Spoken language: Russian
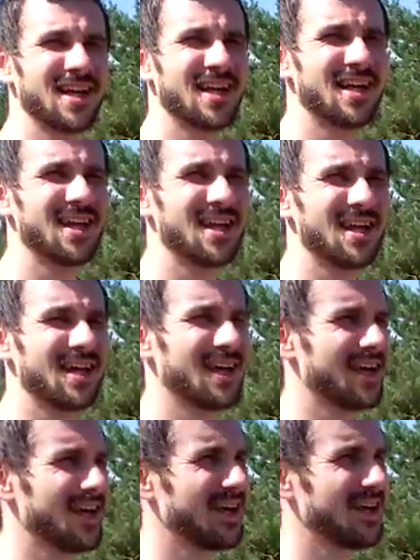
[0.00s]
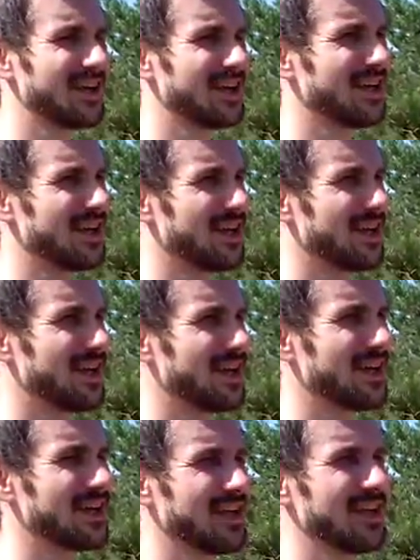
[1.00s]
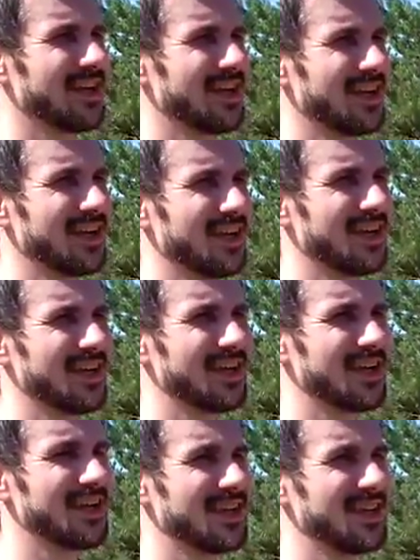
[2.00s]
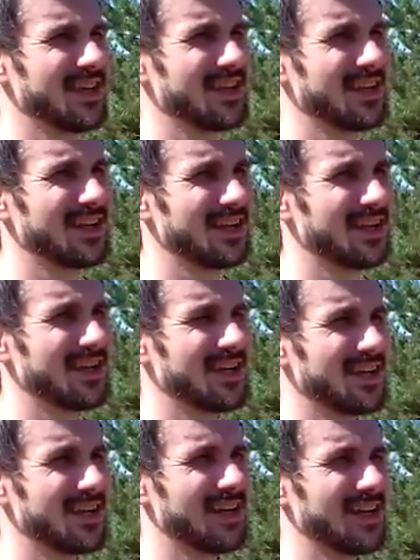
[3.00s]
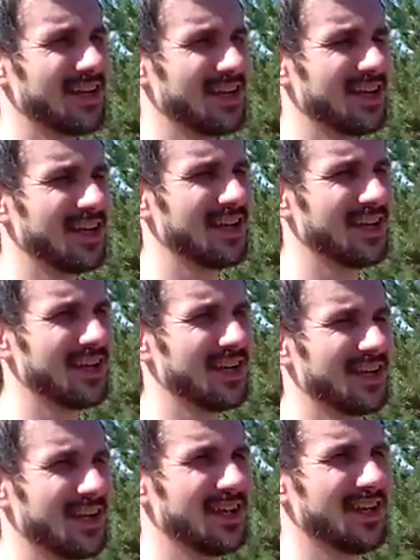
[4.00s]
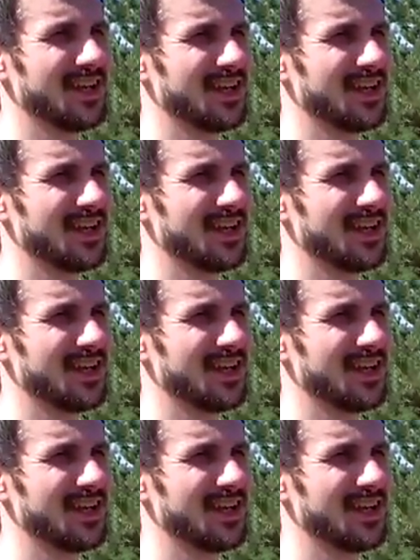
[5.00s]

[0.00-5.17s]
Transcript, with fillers: ты настраиваешь свой мозг, что это будет бесконечно, то есть ты